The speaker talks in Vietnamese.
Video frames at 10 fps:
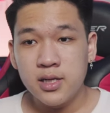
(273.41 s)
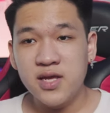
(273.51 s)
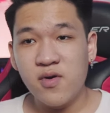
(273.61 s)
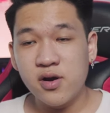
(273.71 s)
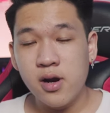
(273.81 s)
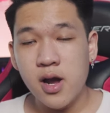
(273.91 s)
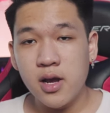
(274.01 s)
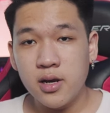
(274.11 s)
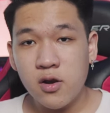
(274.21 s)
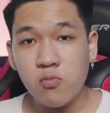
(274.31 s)
thì mọi
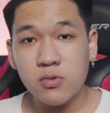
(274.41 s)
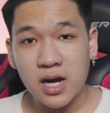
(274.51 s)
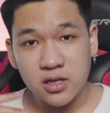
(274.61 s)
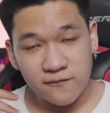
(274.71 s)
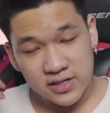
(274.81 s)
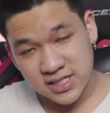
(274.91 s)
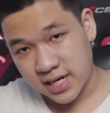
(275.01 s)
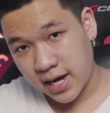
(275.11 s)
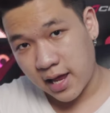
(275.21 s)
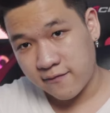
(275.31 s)
người lúc cắt ở phần
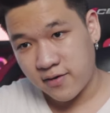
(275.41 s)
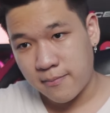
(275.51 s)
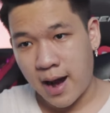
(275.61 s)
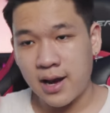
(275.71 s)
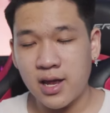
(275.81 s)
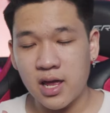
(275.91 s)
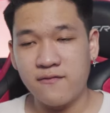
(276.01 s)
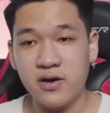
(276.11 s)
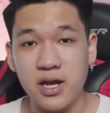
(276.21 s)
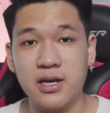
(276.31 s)
trên này này phần mái này
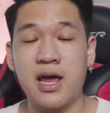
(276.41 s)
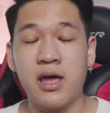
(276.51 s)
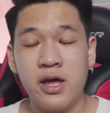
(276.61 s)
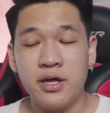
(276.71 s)
phần đỉnh này